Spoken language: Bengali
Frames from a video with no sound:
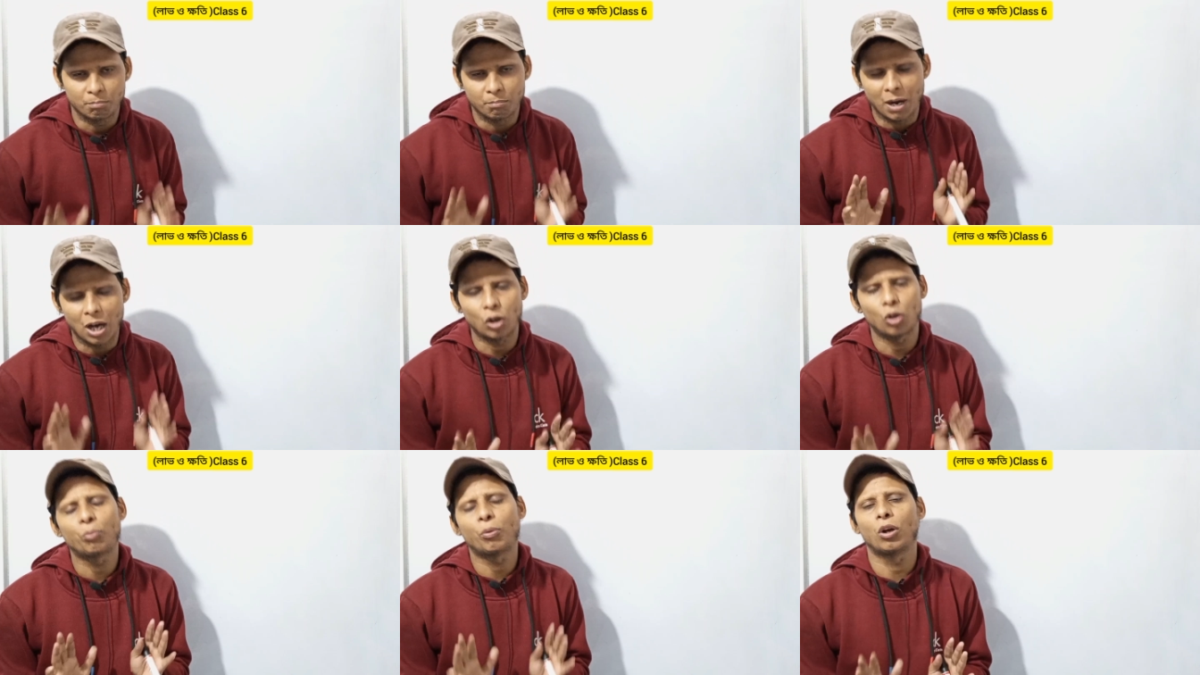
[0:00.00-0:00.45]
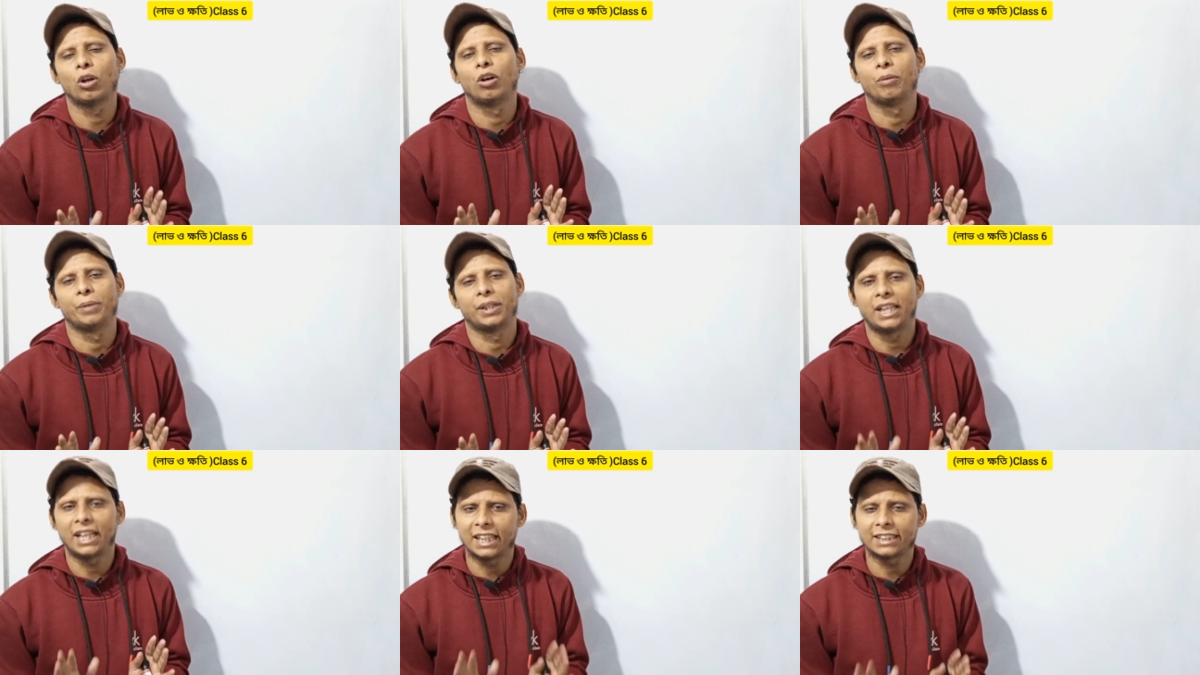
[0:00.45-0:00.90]
ভালো ফল
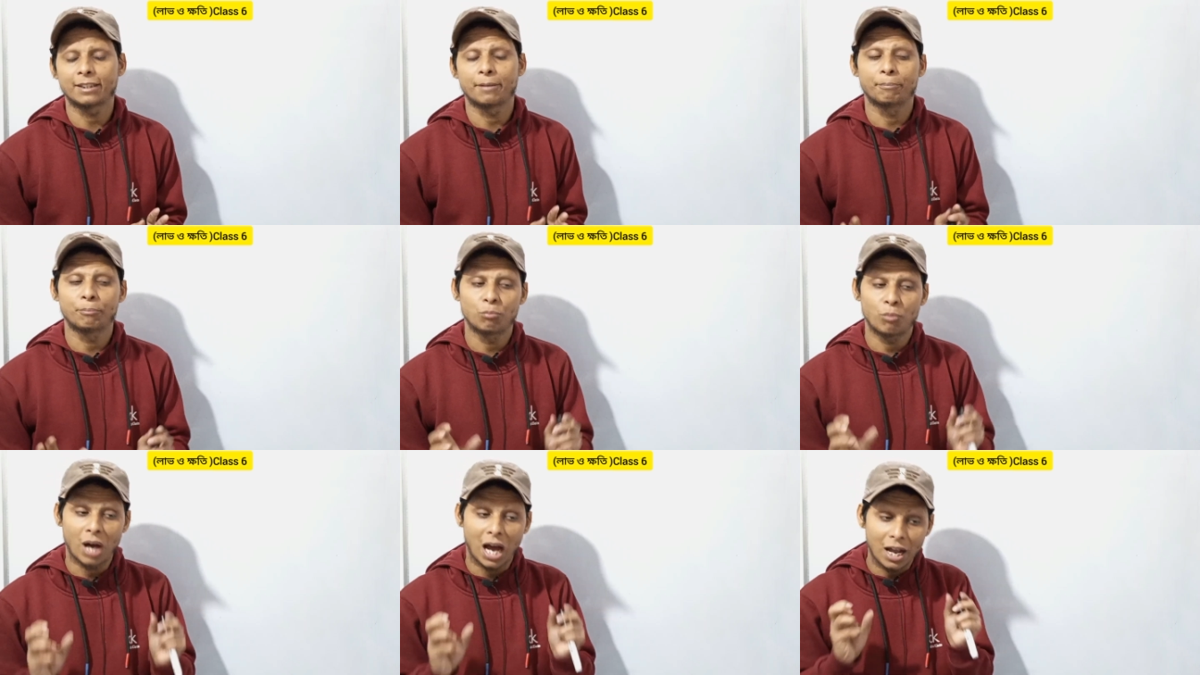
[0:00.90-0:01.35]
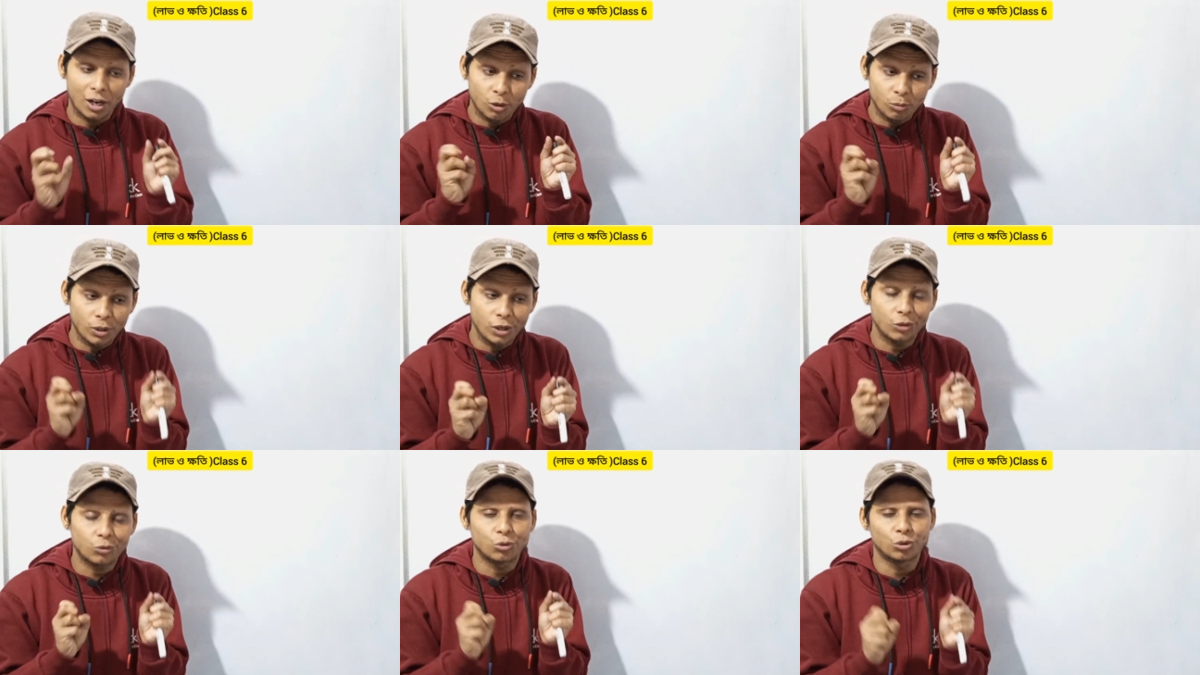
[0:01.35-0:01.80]
হবে ঠিক আছে ভালো
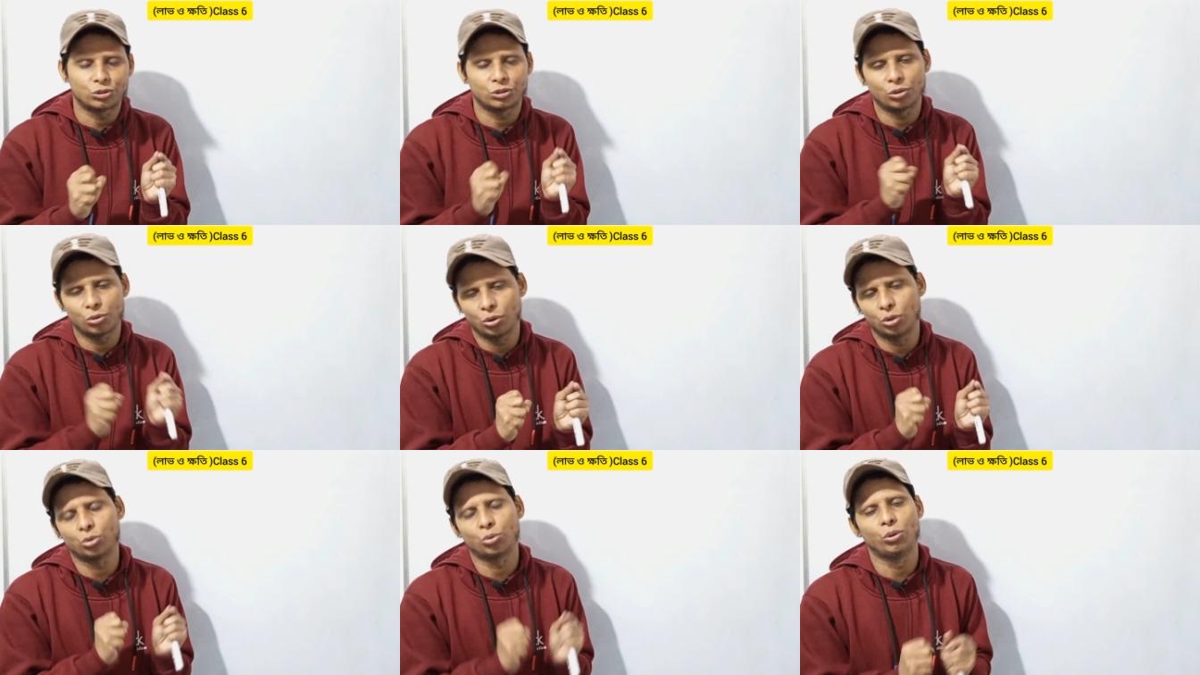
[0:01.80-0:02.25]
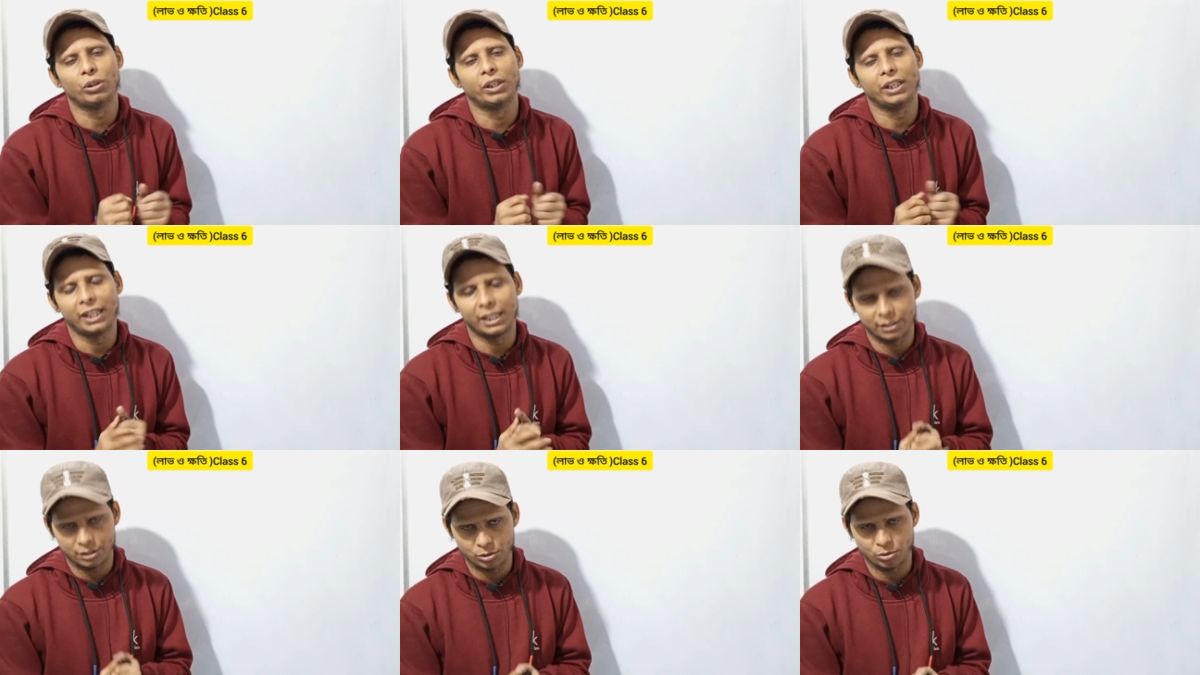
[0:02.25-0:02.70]
ভালো কোশ্চেনগুলো তুলে
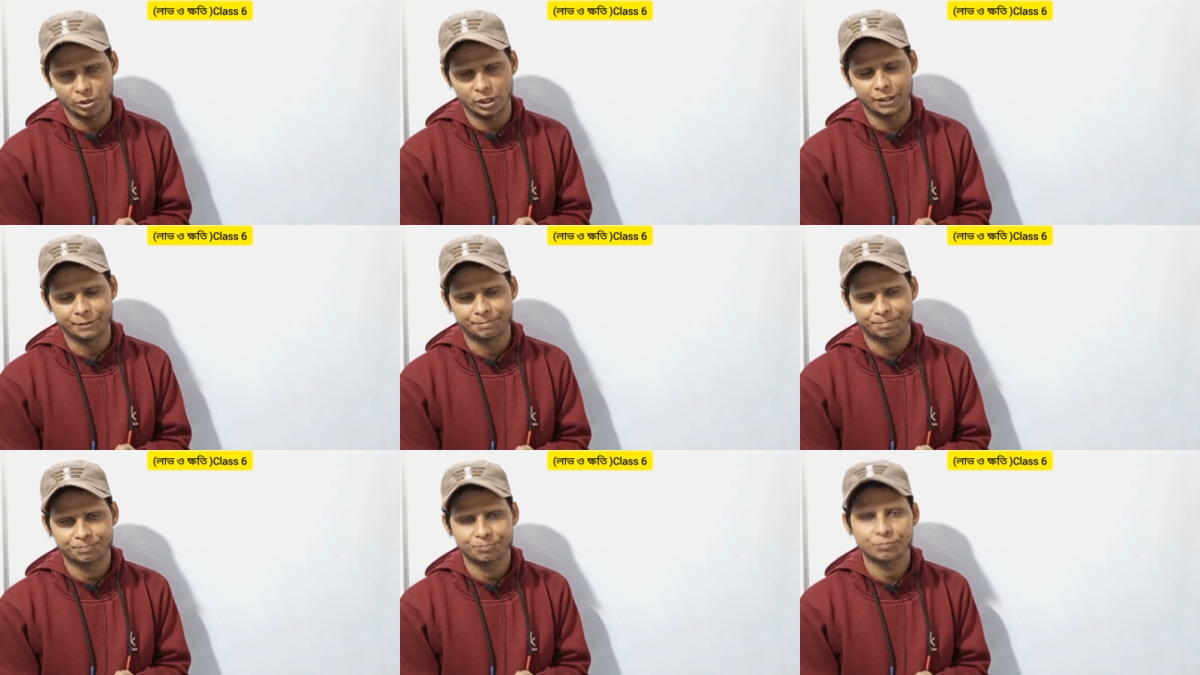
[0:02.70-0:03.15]
নিয়ে আসছি ওখানে